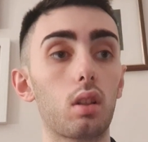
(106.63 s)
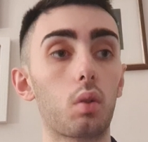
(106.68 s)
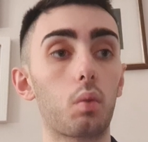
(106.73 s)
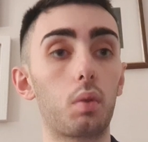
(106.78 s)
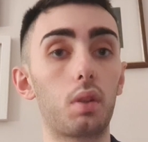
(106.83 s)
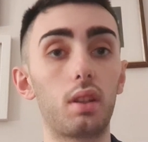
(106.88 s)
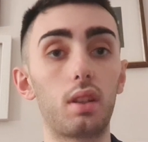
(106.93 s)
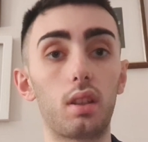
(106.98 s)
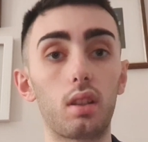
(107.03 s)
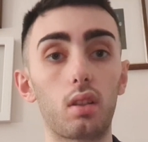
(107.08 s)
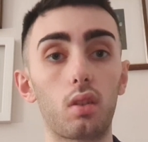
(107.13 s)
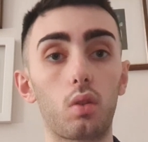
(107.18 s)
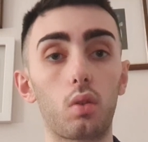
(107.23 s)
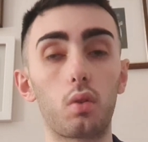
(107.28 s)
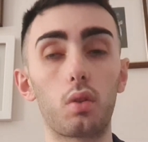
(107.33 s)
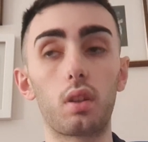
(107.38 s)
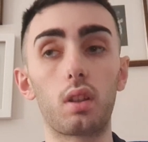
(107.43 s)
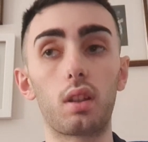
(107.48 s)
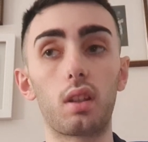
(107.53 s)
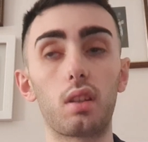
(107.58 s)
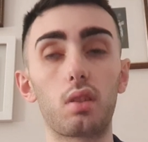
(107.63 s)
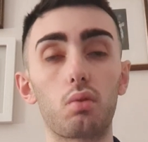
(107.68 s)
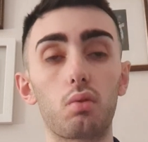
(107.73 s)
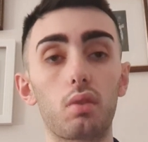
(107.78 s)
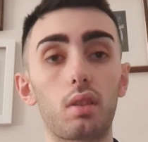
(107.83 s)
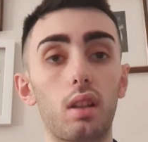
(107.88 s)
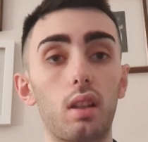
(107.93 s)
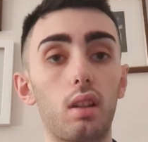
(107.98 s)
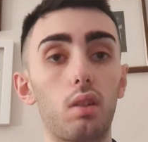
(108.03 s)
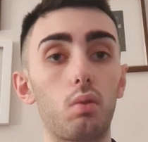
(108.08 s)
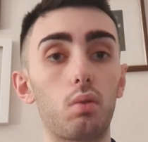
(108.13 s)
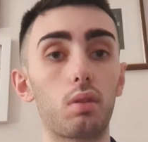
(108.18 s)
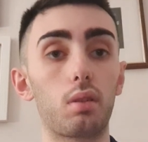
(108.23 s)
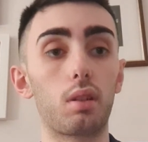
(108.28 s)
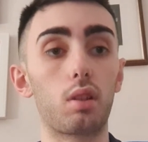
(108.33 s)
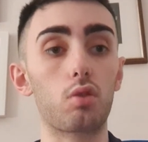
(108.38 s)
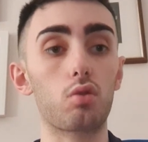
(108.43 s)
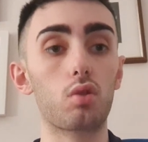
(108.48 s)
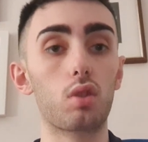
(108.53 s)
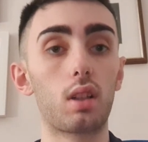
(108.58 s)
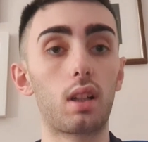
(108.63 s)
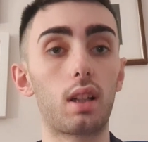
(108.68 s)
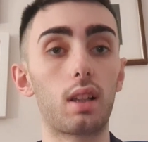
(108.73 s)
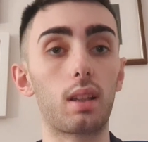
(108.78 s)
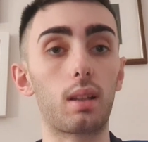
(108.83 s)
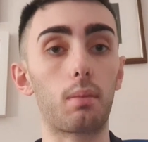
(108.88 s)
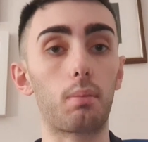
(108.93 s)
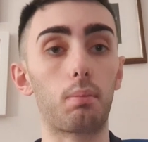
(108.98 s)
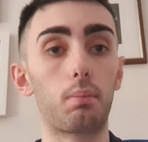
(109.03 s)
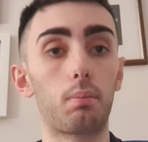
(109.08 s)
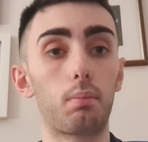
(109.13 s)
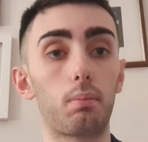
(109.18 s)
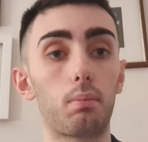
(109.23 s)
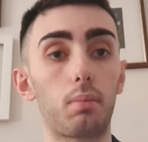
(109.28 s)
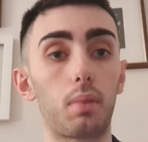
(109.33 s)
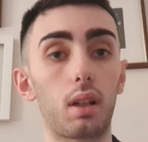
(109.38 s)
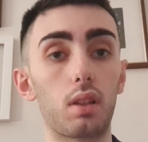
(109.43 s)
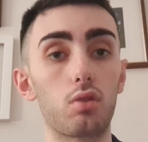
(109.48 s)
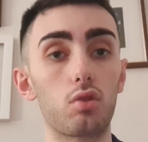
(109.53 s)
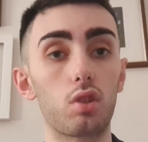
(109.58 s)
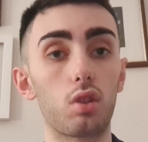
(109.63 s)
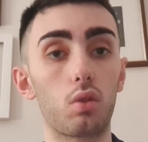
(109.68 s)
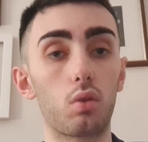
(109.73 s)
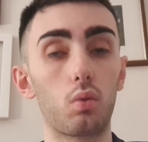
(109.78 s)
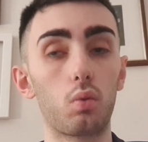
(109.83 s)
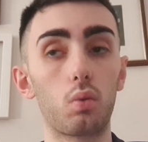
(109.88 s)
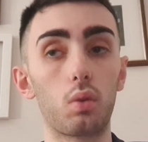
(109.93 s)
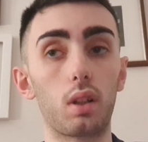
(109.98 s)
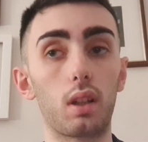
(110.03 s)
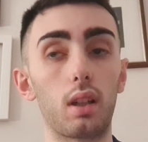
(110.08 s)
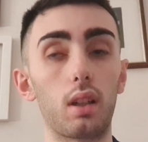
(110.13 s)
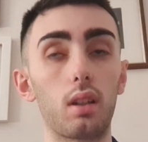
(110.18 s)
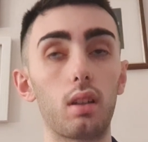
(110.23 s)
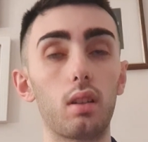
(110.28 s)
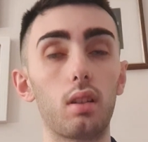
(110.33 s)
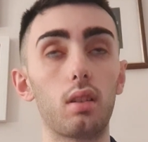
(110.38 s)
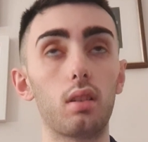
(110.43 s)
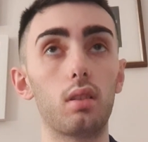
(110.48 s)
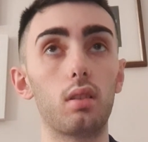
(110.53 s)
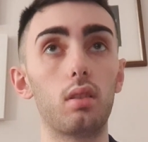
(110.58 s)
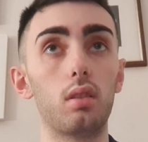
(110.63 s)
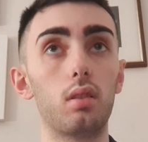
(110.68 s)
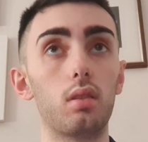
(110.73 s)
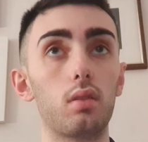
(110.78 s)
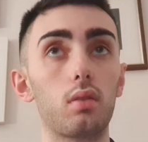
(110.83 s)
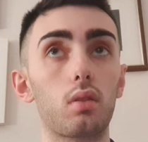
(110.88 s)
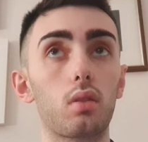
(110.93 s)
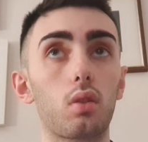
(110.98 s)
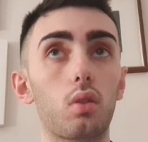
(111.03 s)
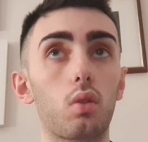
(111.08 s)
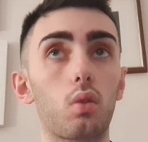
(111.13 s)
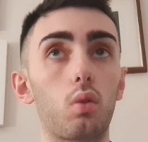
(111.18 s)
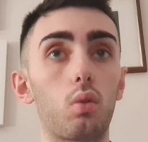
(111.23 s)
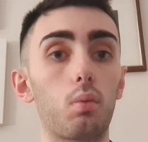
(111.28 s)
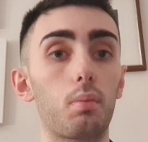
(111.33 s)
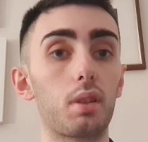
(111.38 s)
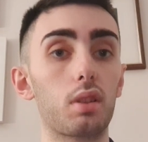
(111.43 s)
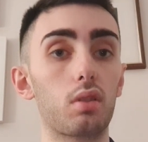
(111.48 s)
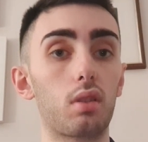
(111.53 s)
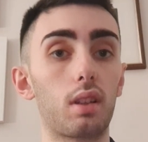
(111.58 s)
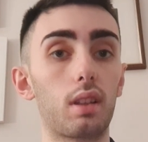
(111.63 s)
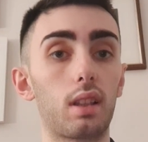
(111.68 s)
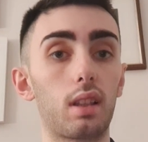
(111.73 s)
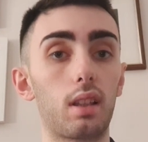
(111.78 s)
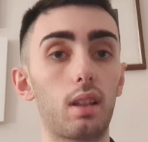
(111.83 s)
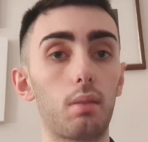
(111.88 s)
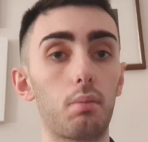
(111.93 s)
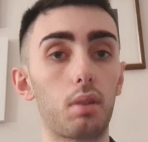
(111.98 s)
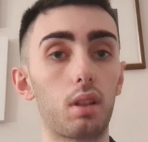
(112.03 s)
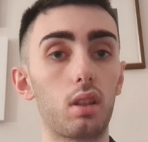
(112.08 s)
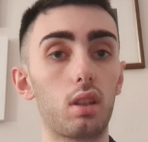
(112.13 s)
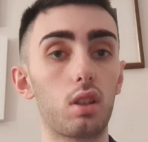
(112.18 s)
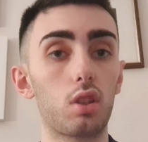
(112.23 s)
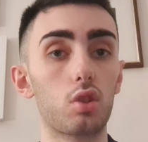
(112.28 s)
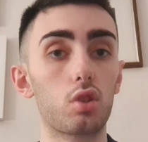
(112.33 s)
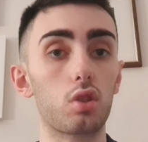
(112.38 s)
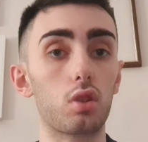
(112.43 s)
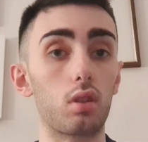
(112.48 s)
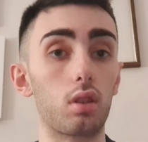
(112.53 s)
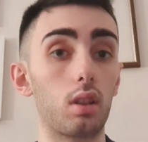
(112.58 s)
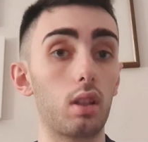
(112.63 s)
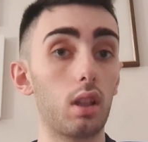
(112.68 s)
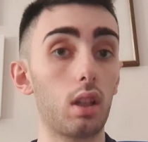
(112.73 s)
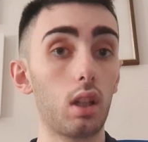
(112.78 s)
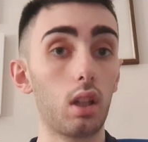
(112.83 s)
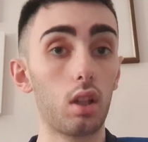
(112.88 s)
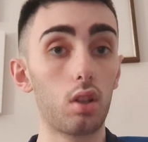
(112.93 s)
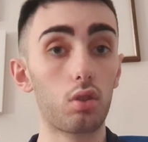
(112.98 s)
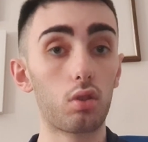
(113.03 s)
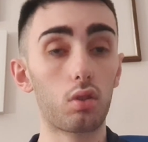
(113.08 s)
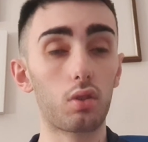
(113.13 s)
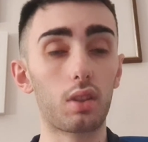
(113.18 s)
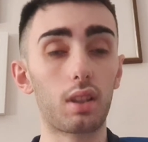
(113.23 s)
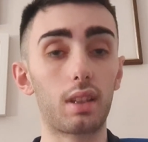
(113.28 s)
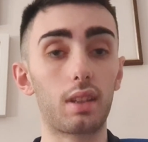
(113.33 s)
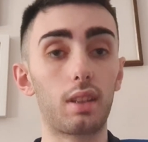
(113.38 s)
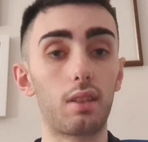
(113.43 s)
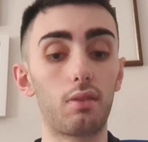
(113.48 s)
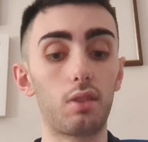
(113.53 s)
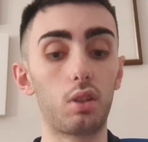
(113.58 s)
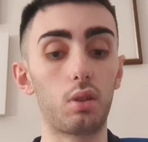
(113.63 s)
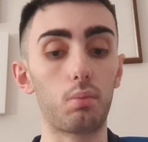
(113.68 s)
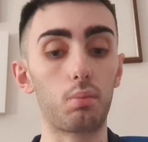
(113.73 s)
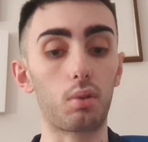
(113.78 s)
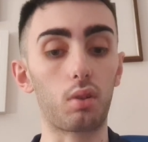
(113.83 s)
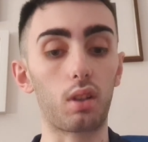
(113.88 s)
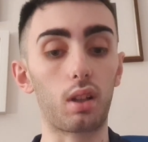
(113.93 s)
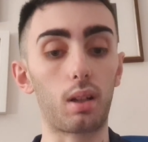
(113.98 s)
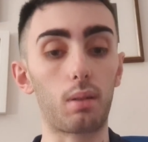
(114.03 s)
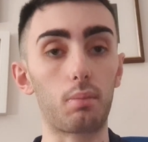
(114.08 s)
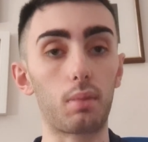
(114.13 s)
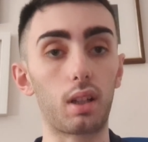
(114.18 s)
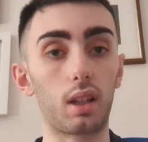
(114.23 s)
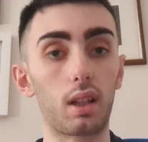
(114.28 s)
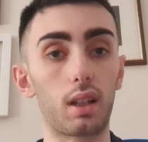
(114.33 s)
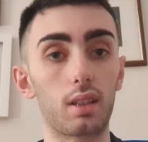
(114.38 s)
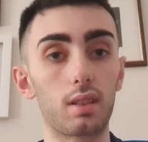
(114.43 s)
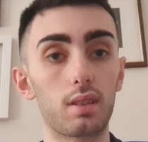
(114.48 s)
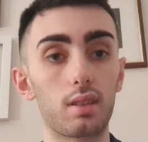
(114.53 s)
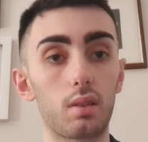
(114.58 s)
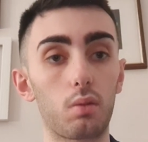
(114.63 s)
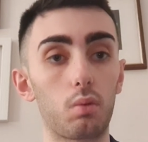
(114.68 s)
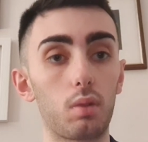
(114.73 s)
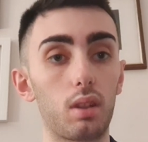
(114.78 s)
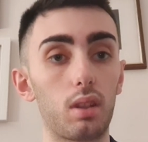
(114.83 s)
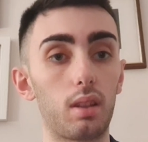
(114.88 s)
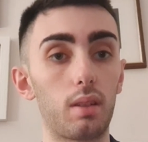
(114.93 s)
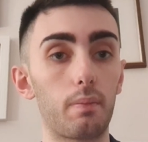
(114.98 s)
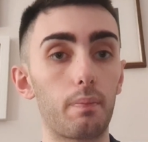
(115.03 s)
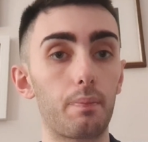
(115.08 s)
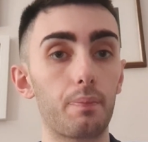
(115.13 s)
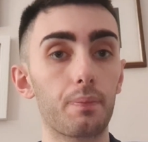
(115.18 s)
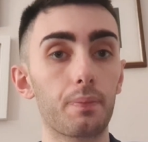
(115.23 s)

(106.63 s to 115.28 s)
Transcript: quindi con i risultati dell'ultima giornata, pagellone, come sono andate le prediction. Ci sono tanti video in programma, ragazzi, quindi...